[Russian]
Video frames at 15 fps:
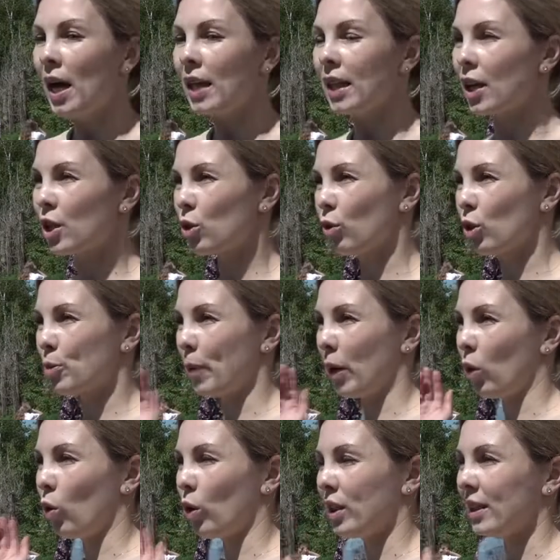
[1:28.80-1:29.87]
Также у нас
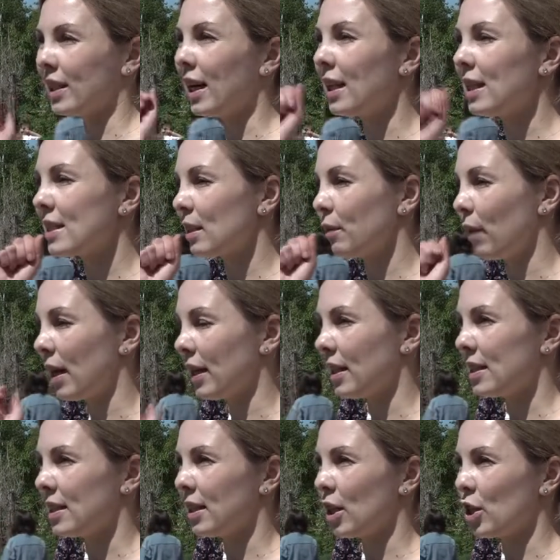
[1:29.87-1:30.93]
проходит
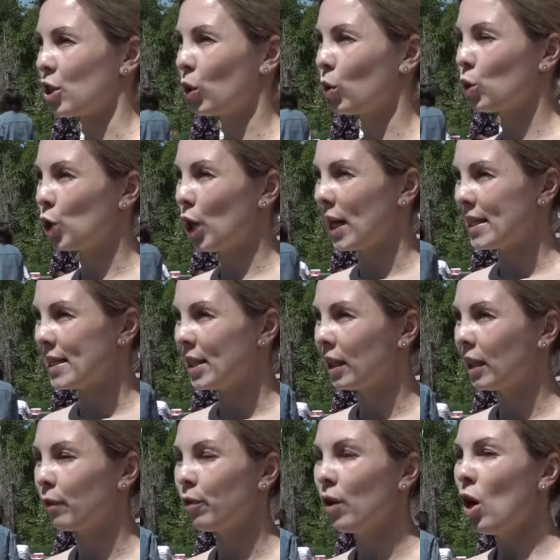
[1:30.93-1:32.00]
голосование за наших
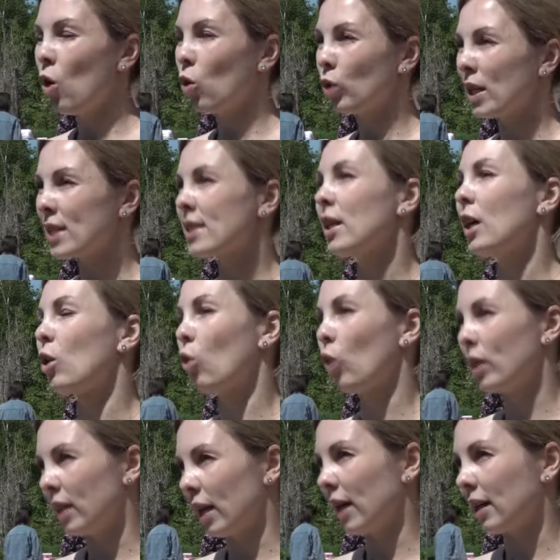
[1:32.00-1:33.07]
участников. У нас
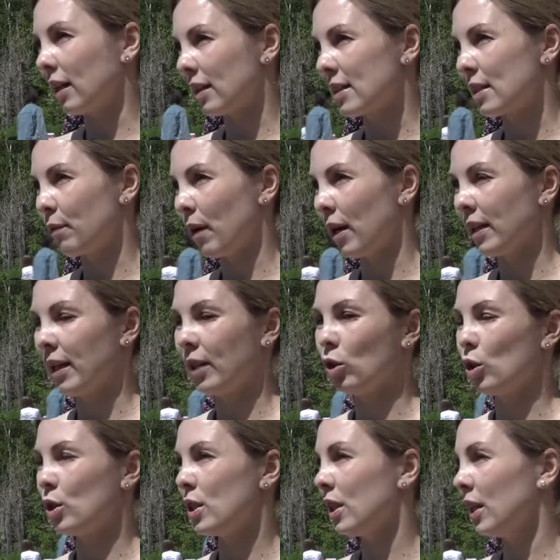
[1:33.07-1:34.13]
народное голосование,
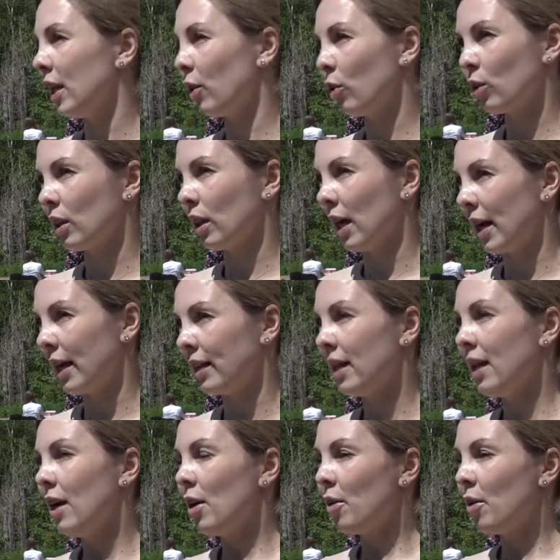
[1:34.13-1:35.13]
то есть не онлайн.